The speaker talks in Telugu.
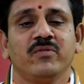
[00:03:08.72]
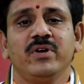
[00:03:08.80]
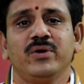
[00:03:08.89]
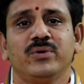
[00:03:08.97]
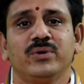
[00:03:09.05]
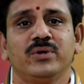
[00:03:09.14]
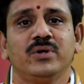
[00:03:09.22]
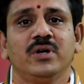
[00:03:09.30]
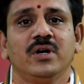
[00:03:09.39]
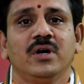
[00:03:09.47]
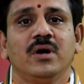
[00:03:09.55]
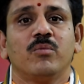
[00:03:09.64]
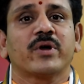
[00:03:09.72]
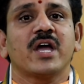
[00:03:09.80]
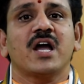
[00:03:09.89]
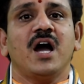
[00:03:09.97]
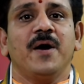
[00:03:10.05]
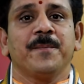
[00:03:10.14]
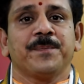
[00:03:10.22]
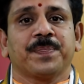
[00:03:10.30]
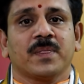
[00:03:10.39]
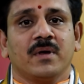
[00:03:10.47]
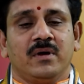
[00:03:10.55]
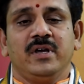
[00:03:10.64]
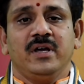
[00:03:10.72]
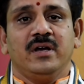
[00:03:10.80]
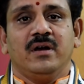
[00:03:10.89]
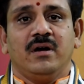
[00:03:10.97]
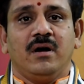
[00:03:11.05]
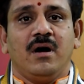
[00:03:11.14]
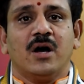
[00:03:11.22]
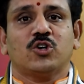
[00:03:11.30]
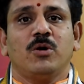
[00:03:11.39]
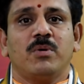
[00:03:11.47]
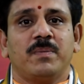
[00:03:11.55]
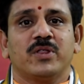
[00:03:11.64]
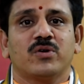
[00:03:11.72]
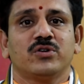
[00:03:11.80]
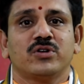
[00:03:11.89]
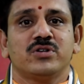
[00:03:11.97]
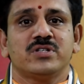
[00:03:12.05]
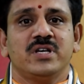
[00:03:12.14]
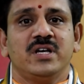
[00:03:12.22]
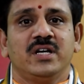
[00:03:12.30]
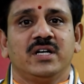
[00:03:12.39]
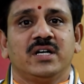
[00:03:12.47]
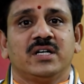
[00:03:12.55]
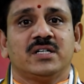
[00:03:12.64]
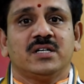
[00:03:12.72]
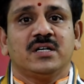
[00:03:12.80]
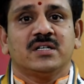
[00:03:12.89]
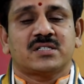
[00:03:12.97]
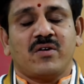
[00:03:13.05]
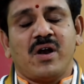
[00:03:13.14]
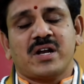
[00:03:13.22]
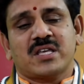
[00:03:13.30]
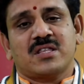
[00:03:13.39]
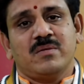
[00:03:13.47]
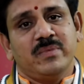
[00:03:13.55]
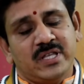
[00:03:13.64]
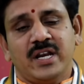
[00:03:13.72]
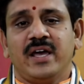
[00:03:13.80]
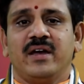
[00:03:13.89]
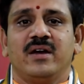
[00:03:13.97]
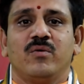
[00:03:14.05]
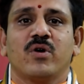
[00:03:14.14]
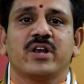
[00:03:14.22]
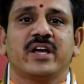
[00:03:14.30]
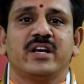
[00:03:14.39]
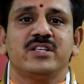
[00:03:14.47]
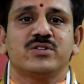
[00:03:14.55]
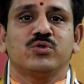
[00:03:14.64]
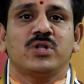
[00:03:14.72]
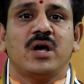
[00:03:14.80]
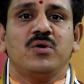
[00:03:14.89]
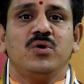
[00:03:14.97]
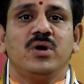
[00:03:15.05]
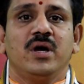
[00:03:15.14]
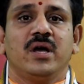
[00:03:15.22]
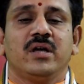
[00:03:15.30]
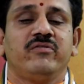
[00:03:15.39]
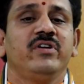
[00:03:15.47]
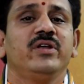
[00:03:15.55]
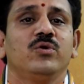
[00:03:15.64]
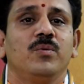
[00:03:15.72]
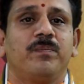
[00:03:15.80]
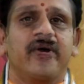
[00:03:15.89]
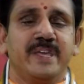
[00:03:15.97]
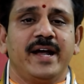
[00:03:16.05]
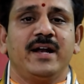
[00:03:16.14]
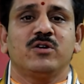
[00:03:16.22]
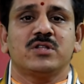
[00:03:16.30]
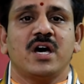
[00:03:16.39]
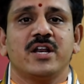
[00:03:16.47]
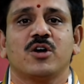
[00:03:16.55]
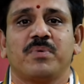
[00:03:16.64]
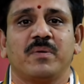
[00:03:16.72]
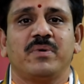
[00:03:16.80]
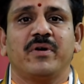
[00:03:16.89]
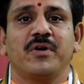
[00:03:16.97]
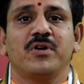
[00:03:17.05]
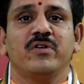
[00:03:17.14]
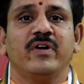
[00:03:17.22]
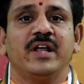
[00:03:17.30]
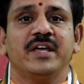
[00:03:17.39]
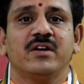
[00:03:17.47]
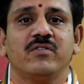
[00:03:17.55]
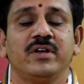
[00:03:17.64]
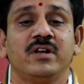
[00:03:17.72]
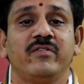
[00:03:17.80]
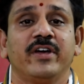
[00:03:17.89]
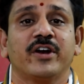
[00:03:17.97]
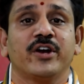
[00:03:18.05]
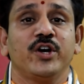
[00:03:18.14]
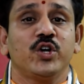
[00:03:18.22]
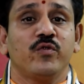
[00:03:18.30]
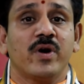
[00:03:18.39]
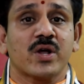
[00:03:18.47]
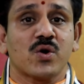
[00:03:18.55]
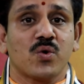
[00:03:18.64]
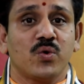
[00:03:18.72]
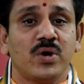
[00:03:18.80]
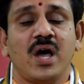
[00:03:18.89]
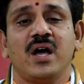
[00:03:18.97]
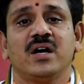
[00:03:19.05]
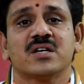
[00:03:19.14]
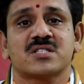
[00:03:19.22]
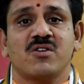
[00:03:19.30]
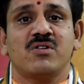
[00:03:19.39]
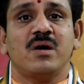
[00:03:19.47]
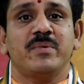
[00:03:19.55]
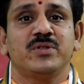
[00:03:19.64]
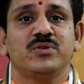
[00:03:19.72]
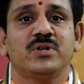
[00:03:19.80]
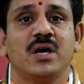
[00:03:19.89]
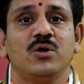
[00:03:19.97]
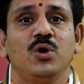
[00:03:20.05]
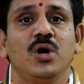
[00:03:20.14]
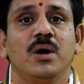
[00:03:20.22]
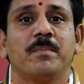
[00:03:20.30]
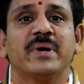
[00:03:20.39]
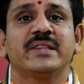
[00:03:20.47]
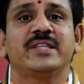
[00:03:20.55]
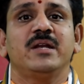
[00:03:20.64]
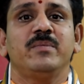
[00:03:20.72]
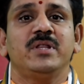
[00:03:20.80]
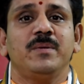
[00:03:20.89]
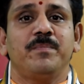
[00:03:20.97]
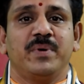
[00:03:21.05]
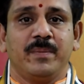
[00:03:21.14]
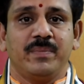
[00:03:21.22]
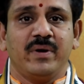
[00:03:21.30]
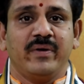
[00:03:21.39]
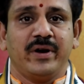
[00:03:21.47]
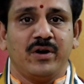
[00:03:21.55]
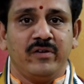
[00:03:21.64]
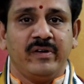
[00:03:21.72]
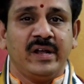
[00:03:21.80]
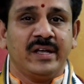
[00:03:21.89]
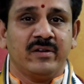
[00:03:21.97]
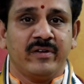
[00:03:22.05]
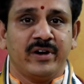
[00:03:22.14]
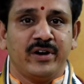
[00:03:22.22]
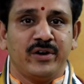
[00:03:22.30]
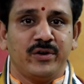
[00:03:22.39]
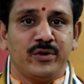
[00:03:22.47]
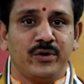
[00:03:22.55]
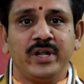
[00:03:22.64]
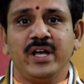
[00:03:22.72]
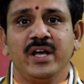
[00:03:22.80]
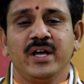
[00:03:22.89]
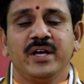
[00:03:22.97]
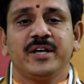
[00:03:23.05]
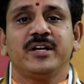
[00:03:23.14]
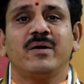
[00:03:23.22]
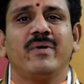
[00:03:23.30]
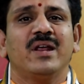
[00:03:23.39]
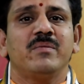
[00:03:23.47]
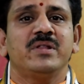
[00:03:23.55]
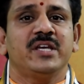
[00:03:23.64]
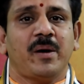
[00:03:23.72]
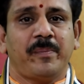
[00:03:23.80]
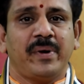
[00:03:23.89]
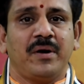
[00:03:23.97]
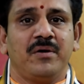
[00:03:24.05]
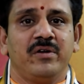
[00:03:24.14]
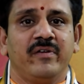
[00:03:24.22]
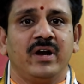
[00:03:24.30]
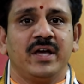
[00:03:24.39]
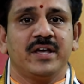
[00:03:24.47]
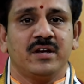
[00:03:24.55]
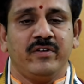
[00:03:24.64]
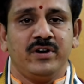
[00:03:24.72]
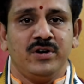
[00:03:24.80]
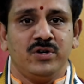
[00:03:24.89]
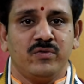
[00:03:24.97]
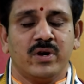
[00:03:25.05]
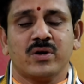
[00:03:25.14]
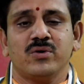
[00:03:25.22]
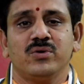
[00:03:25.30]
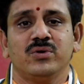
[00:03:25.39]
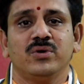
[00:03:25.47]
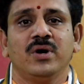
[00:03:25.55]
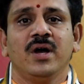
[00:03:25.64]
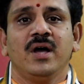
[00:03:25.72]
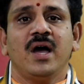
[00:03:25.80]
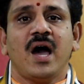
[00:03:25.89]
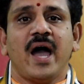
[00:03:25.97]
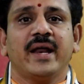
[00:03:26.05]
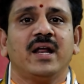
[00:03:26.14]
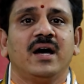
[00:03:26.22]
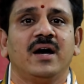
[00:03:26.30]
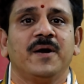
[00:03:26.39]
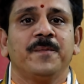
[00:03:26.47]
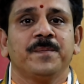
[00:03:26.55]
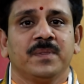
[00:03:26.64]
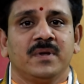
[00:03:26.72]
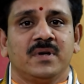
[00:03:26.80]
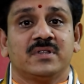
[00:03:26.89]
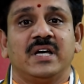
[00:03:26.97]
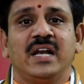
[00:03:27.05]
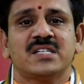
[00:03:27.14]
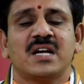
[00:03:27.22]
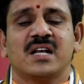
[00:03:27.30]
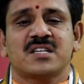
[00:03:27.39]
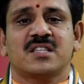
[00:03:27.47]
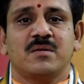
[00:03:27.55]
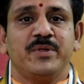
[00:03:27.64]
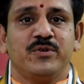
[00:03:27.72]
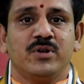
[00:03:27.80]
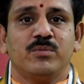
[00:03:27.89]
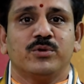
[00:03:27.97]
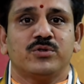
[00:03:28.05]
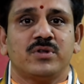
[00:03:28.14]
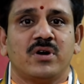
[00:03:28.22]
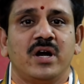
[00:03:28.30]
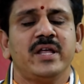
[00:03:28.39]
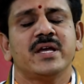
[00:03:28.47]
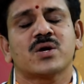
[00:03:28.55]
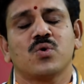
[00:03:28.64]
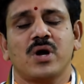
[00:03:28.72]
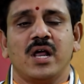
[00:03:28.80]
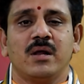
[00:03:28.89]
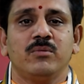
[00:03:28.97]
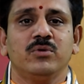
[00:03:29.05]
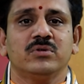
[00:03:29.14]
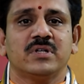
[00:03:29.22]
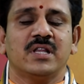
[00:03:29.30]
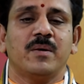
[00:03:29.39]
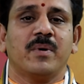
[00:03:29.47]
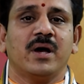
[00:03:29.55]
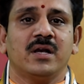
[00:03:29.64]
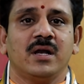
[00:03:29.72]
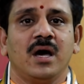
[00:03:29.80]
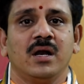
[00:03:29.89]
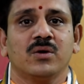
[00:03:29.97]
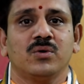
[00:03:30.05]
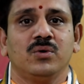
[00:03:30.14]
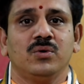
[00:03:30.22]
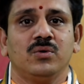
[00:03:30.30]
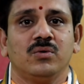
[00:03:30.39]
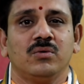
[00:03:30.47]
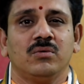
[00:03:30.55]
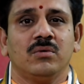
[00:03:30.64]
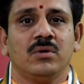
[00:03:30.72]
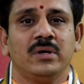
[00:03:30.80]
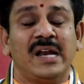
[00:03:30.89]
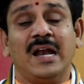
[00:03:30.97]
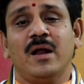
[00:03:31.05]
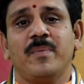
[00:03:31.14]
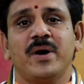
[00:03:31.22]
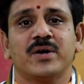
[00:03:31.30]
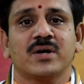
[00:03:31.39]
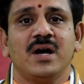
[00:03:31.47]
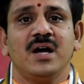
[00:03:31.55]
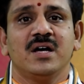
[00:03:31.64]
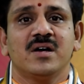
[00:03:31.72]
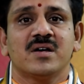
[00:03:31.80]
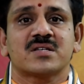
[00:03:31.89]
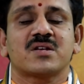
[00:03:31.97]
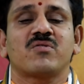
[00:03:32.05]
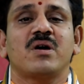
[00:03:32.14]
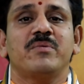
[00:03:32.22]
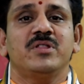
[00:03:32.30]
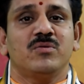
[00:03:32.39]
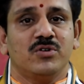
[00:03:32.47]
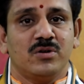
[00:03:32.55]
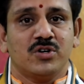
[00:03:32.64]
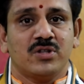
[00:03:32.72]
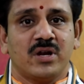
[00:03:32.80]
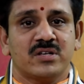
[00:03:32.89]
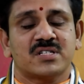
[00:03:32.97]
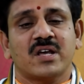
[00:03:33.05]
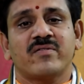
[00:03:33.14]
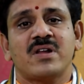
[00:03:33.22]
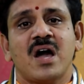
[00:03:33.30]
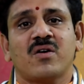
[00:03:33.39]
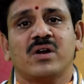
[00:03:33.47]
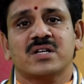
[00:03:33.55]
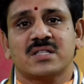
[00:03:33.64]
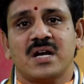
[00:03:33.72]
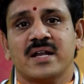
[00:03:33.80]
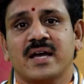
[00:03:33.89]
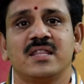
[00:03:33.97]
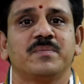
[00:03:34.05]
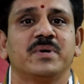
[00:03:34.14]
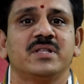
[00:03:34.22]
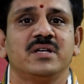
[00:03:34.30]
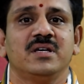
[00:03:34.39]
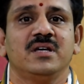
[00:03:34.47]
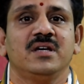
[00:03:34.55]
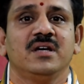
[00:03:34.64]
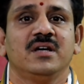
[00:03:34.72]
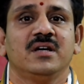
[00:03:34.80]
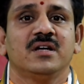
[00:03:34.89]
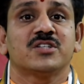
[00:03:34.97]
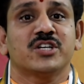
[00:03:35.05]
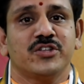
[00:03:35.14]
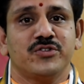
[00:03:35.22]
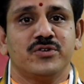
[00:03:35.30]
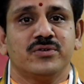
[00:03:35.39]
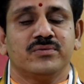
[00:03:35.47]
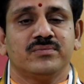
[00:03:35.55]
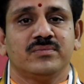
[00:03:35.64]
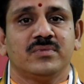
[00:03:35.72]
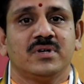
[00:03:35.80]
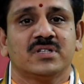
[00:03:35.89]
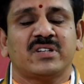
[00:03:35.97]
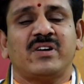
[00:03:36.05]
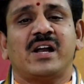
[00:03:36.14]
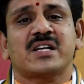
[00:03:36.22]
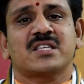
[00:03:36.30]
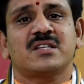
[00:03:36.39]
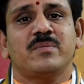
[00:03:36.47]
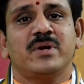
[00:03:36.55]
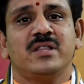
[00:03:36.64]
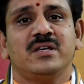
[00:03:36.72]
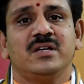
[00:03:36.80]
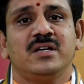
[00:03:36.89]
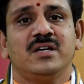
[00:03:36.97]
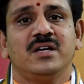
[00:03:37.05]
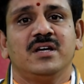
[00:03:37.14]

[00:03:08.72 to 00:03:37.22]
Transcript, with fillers: వీరు ముఖ్యంగా ఈ అక్టోబర్ పదకొండు నుంచి శ్రవణ నక్షత్రం మీదనే వక్రీకరించి ఉన్నారు వీరు పదిహేడవ తారీఖు ఫిబ్రవరి రెండు వేల ఇరవై ఇరవై రెండు వరకు కూడా శ్రవణ మీద ఉంటారు పద్దెనిమిది ఫిబ్రవరి రెండు వేల ఇరవై రెండు నుండి ఇరవై ఎనిమిది ఏప్రిల్ రెండు వేల ఇరవై రెండు వరకు ఆయన ధనిష్ట నక్షత్రం మీద ఉండబోతున్నారు అంటే ఎక్కువ కాలము దాదాపుగా నాలుగు నెలల పాటుగా శ్రవణ మీద ఉండి ఉంటున్నారు శ్రవణాకు నక్షత్రానికి అధిపతి చంద్రుడు శ్రవణ నక్షత్రం అనేది